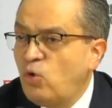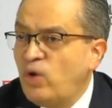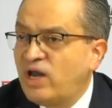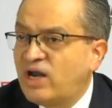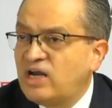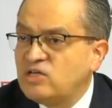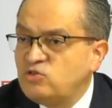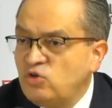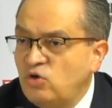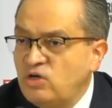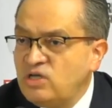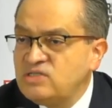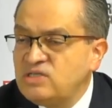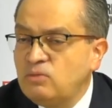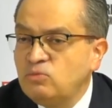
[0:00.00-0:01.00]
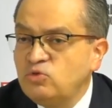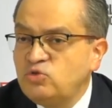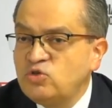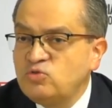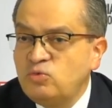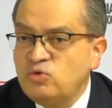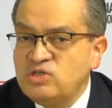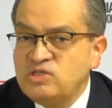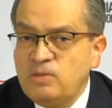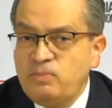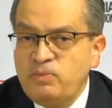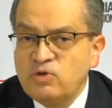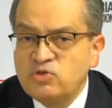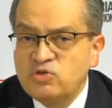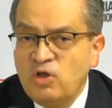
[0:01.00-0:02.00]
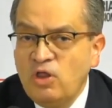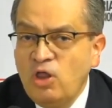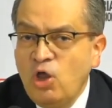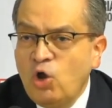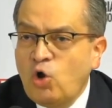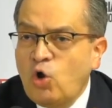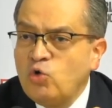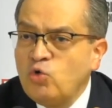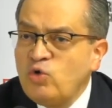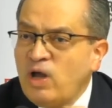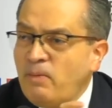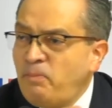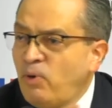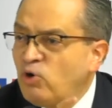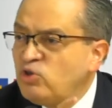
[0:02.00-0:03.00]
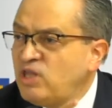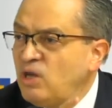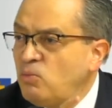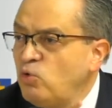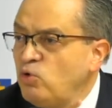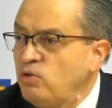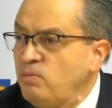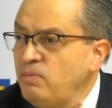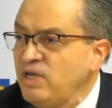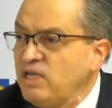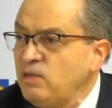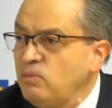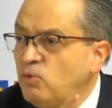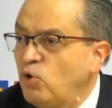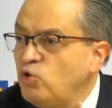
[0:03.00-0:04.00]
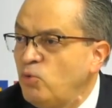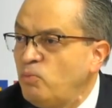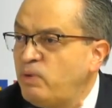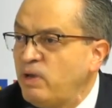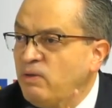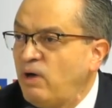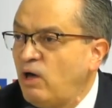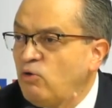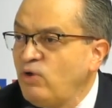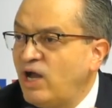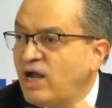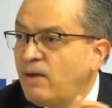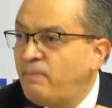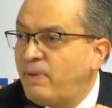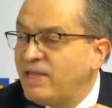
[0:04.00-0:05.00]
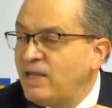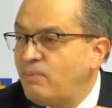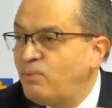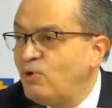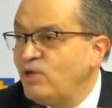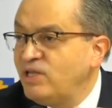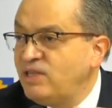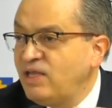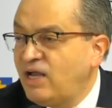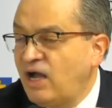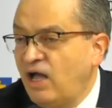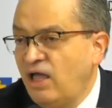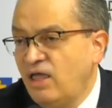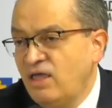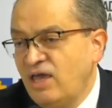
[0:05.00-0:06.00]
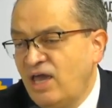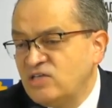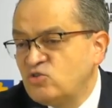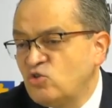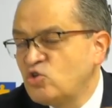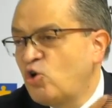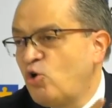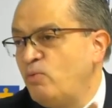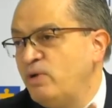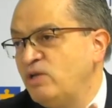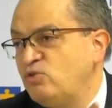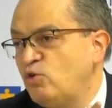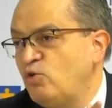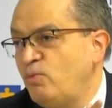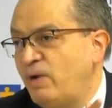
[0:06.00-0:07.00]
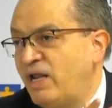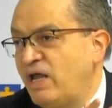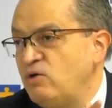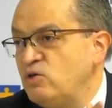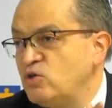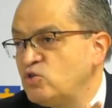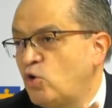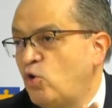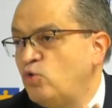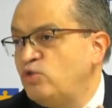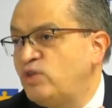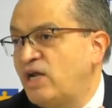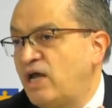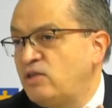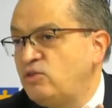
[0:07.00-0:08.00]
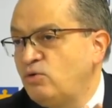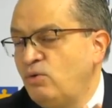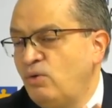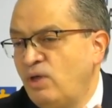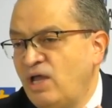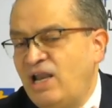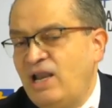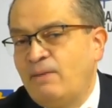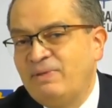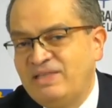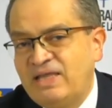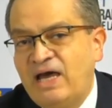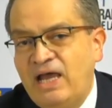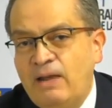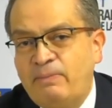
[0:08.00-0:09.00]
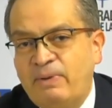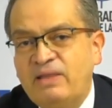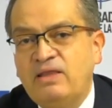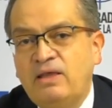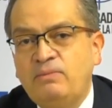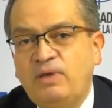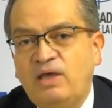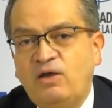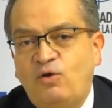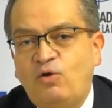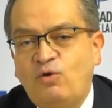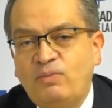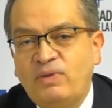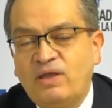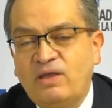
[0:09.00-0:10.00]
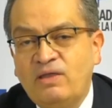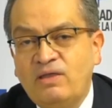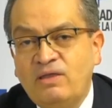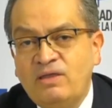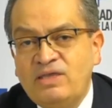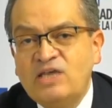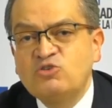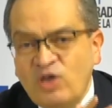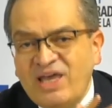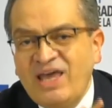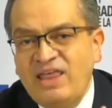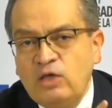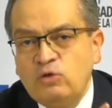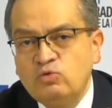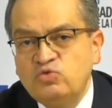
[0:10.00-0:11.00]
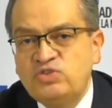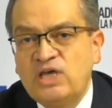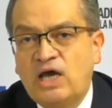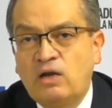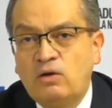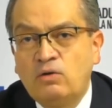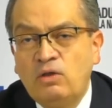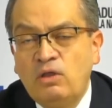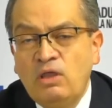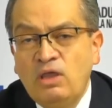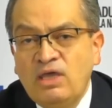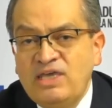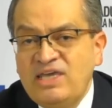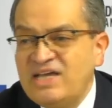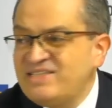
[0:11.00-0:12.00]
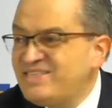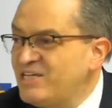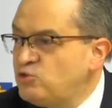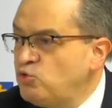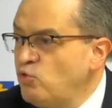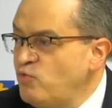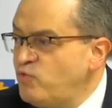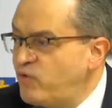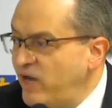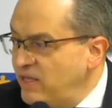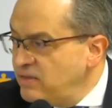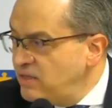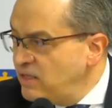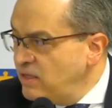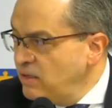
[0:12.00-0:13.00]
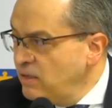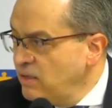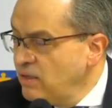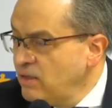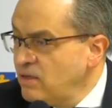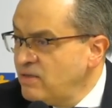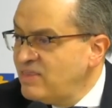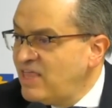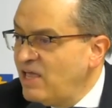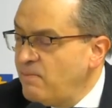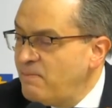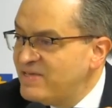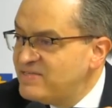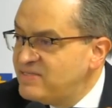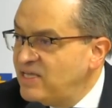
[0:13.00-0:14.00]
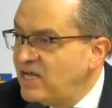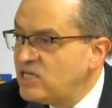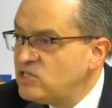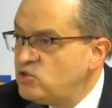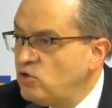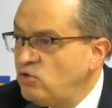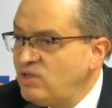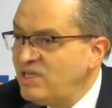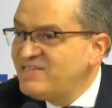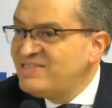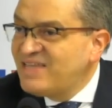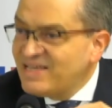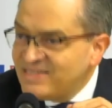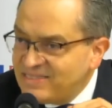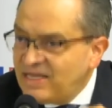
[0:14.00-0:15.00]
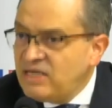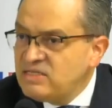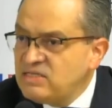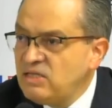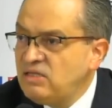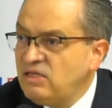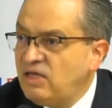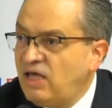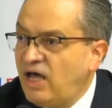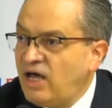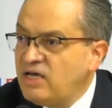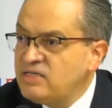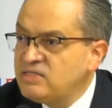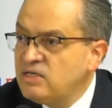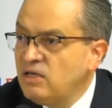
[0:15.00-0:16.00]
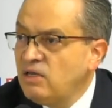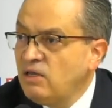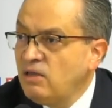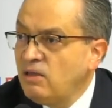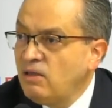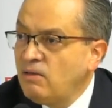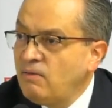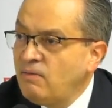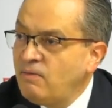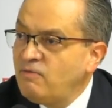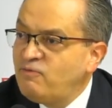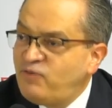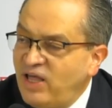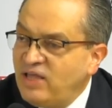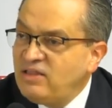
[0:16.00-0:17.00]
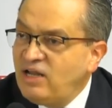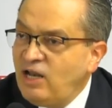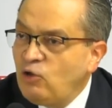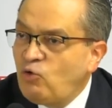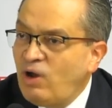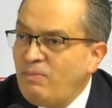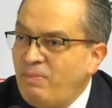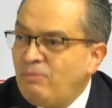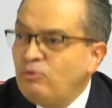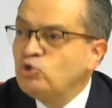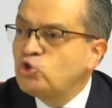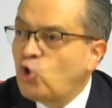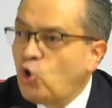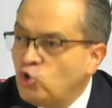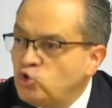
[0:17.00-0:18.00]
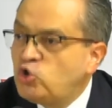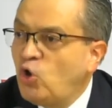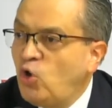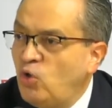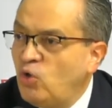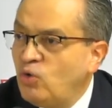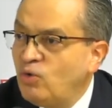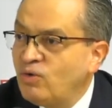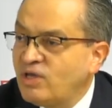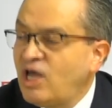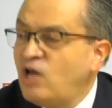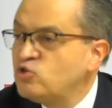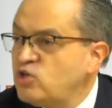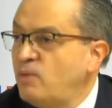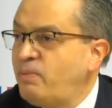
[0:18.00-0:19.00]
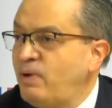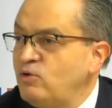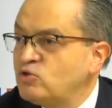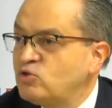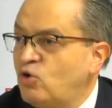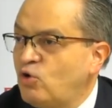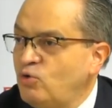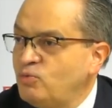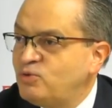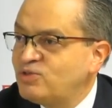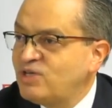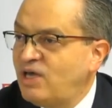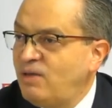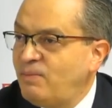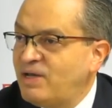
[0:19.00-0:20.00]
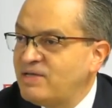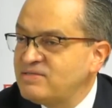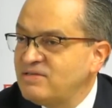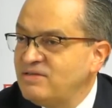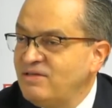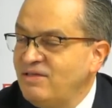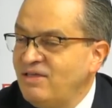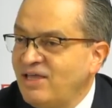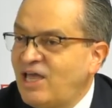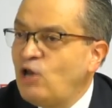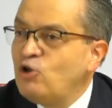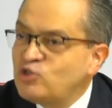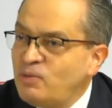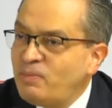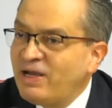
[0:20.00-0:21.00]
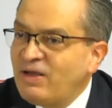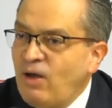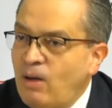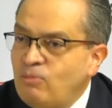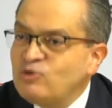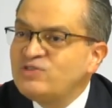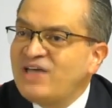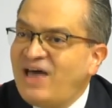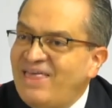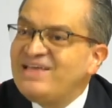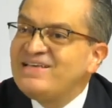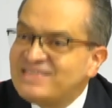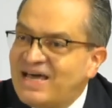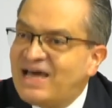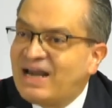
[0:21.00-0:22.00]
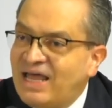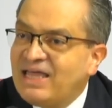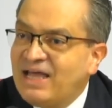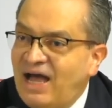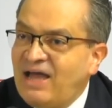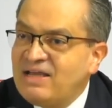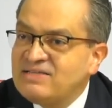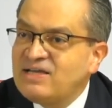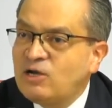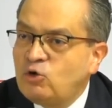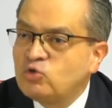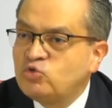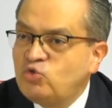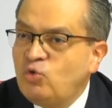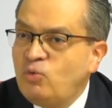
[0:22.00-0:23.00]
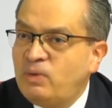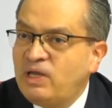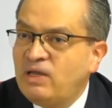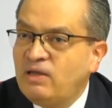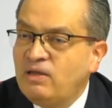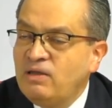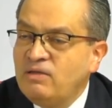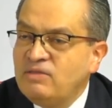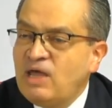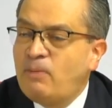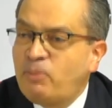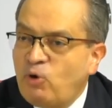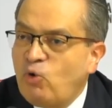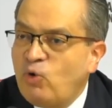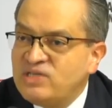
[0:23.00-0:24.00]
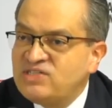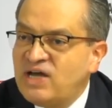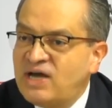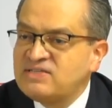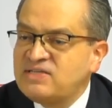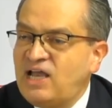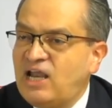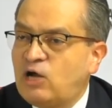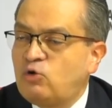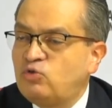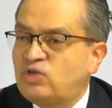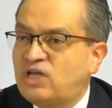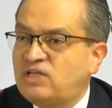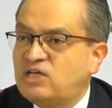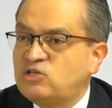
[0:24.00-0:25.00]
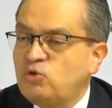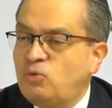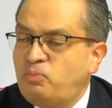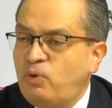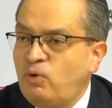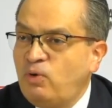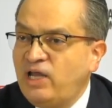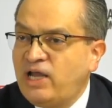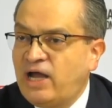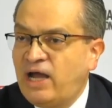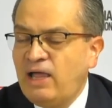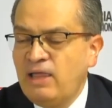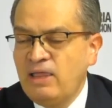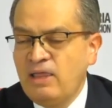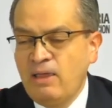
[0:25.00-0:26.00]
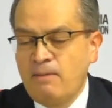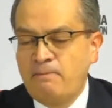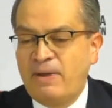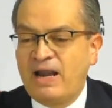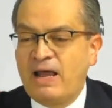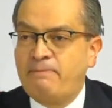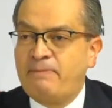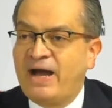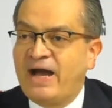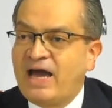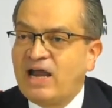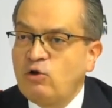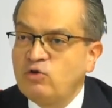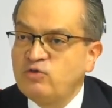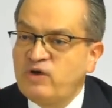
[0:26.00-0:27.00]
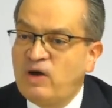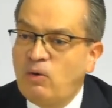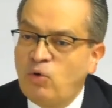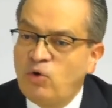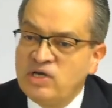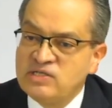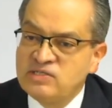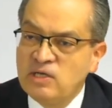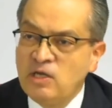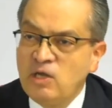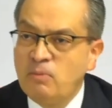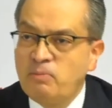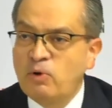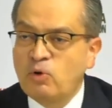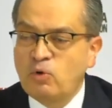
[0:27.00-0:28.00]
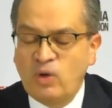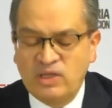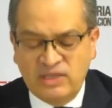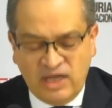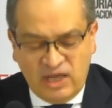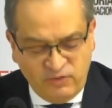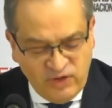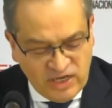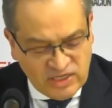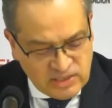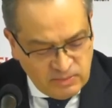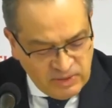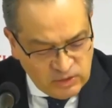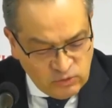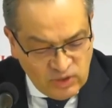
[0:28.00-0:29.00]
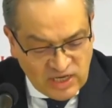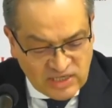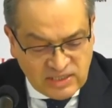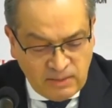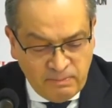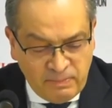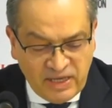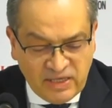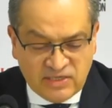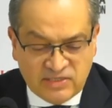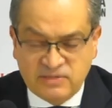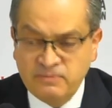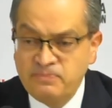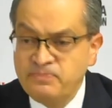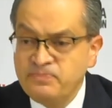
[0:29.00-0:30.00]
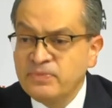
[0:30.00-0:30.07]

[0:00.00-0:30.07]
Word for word: gobernaciones y en muchos municipios, con un aporte muy mínimo de un privado a una campaña política, eso se convirtió en un maravilloso contrato en la mitad de la pandemia de Colombia. Y eso hay que denunciarlo. Y este es un frente de investigación de estas tres entidades, frente en el cual vamos con todo, que lo sepan los corruptos además, que lo sepan que vamos a desarraigar esa costumbre de aprovecharse de la contratación pública para pagar los favores por cuenta del financiamiento de las campañas.